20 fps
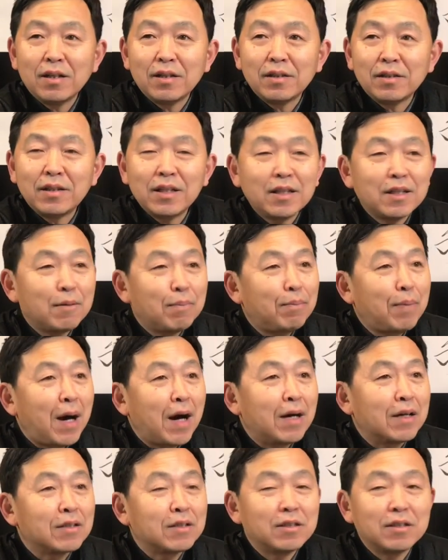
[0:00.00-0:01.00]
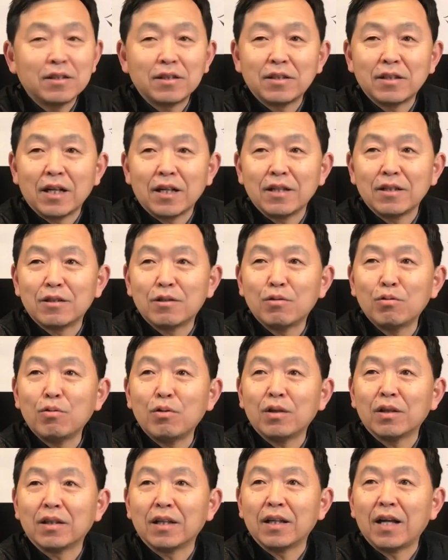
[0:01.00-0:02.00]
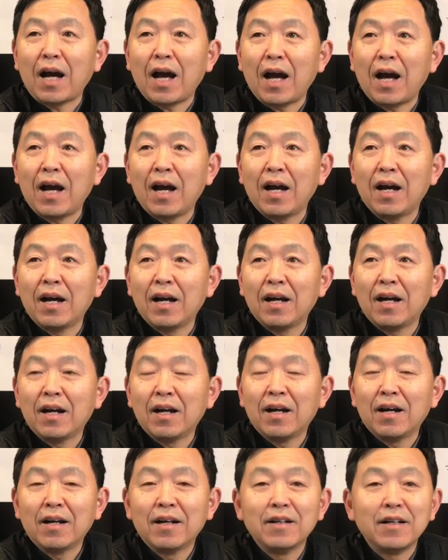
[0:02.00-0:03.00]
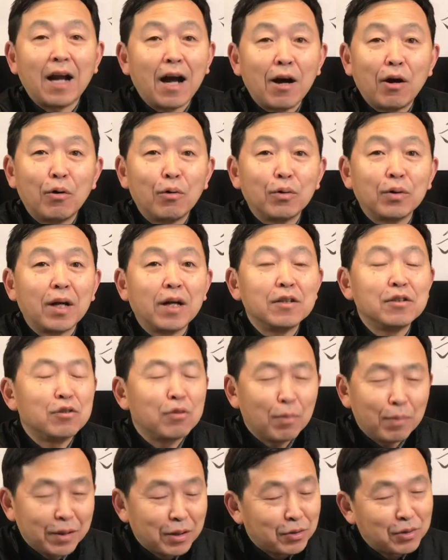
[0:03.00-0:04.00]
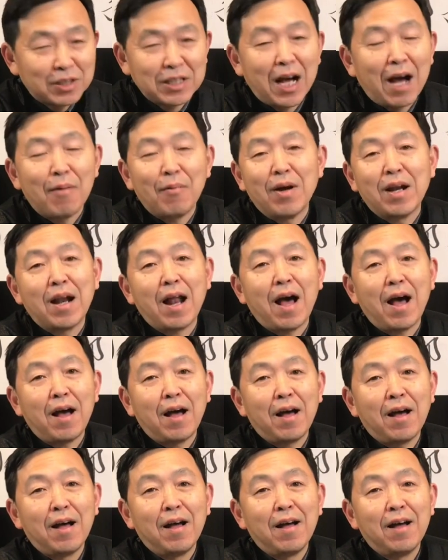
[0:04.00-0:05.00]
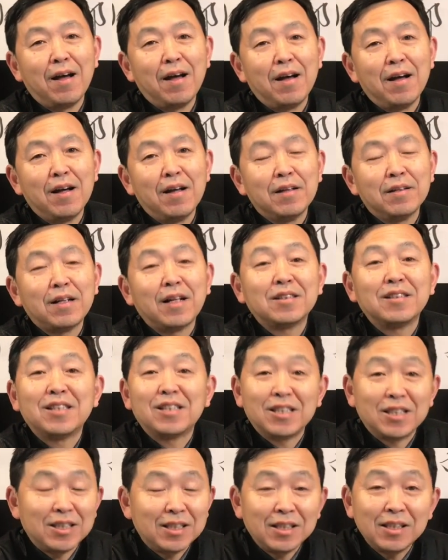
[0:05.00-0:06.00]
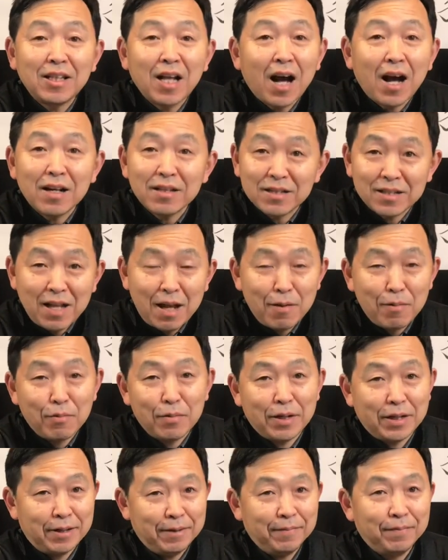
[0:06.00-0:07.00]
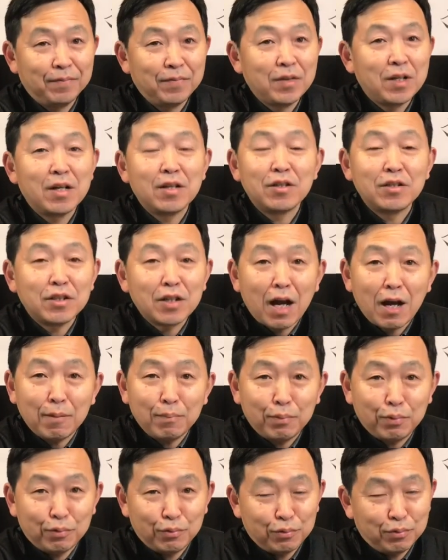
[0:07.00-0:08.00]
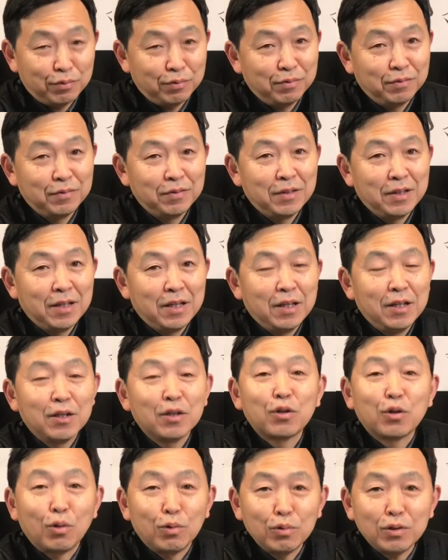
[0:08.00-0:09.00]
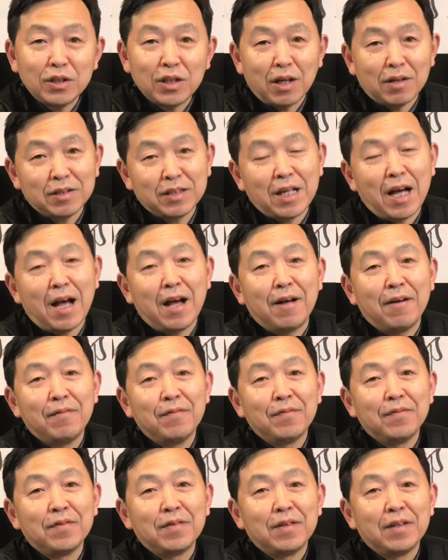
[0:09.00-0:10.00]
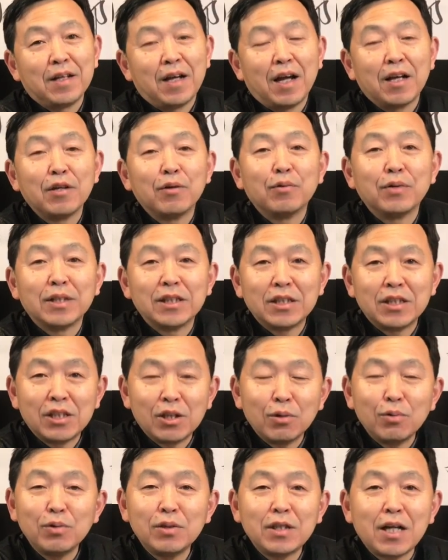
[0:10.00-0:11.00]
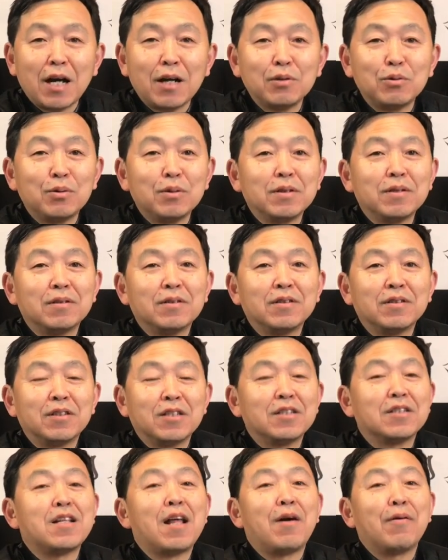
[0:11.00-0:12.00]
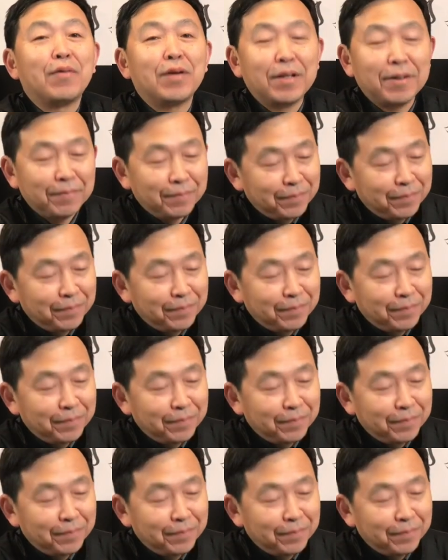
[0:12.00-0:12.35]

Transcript: 这个榜是谁做的呀？然后呢就没有下文了。那其他三位张普、龚小夏，还有邱家军这三位，